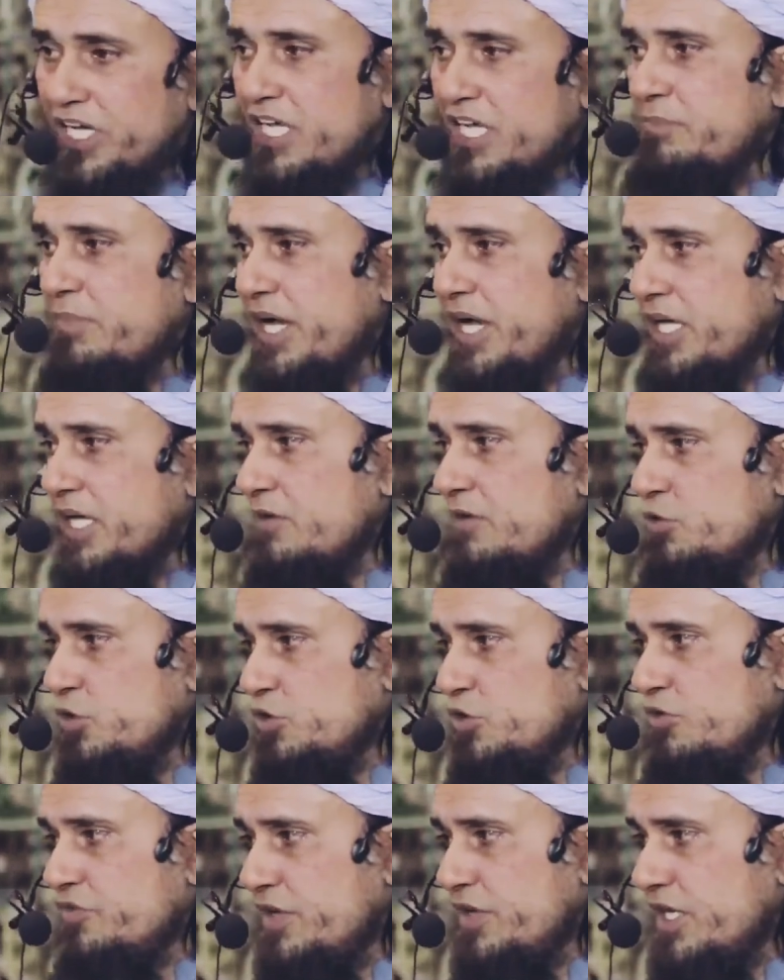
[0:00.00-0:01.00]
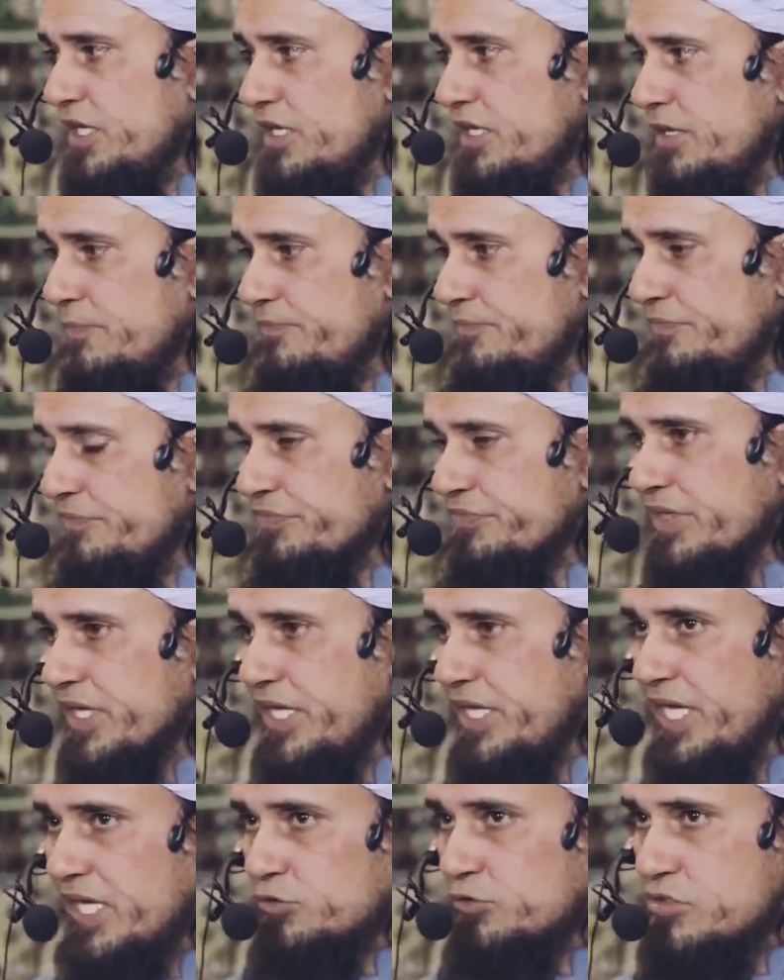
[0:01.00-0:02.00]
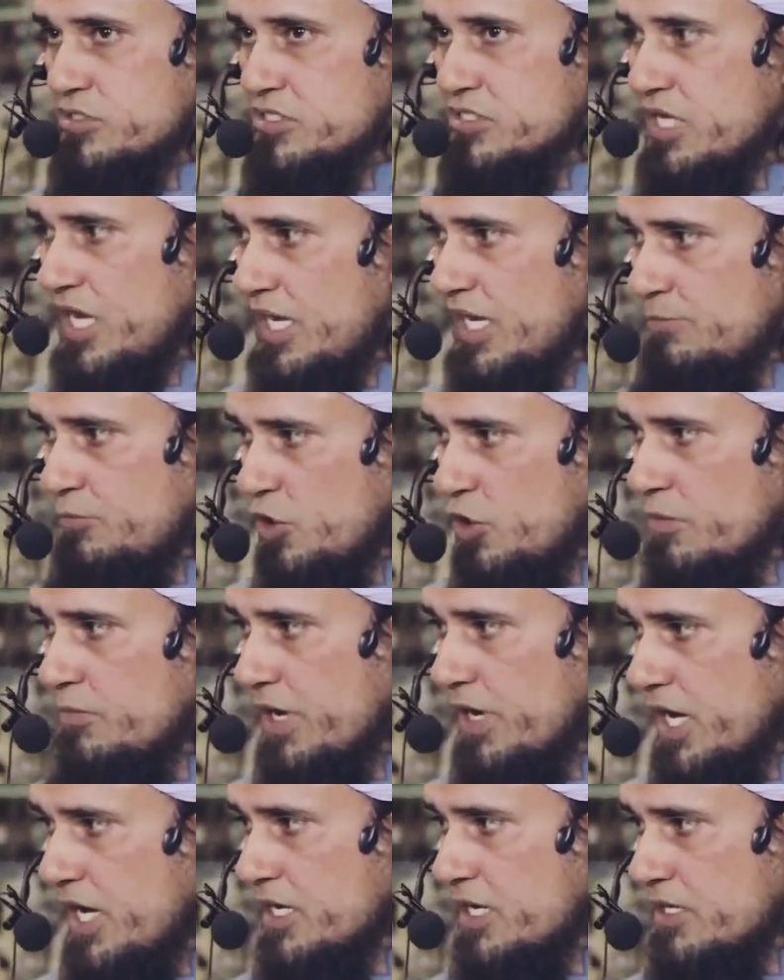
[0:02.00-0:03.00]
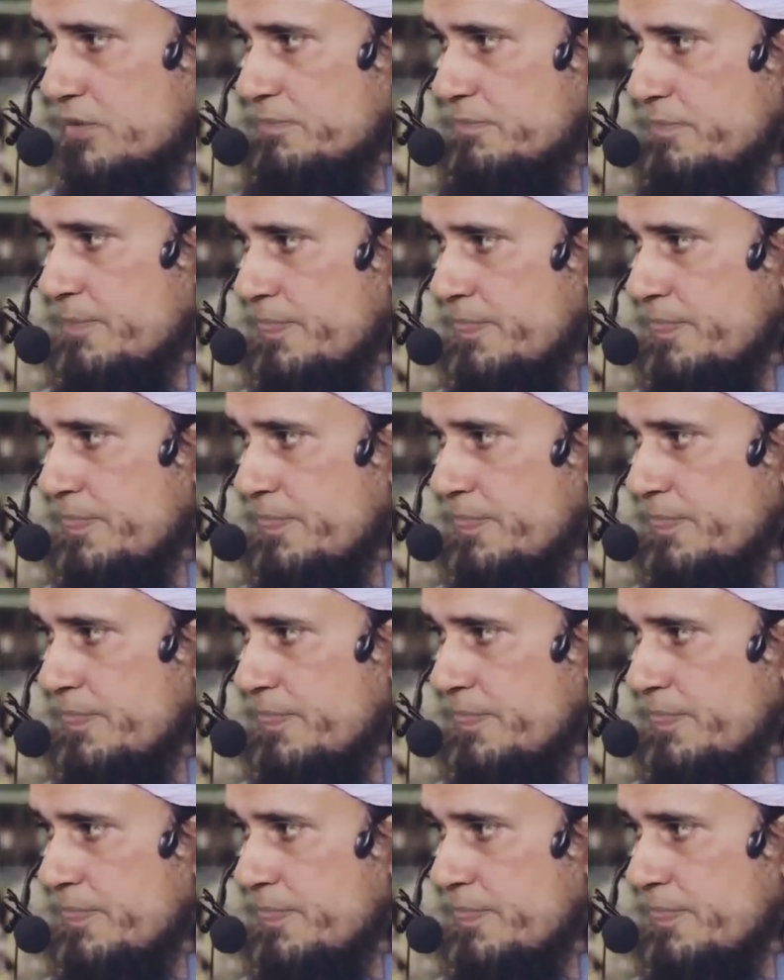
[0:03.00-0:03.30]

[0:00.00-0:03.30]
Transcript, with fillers: भी नहीं पाएंगे वो दो फरीक एक तो ालिम हुक्मरान